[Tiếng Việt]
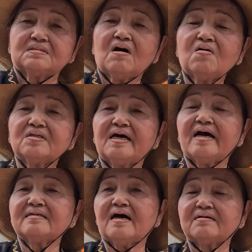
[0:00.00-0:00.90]
tu thì
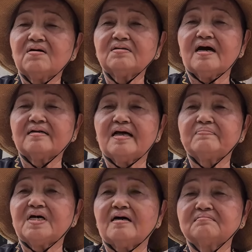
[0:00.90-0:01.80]
ăn thật nói thật
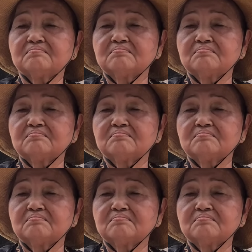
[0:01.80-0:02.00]
làm thật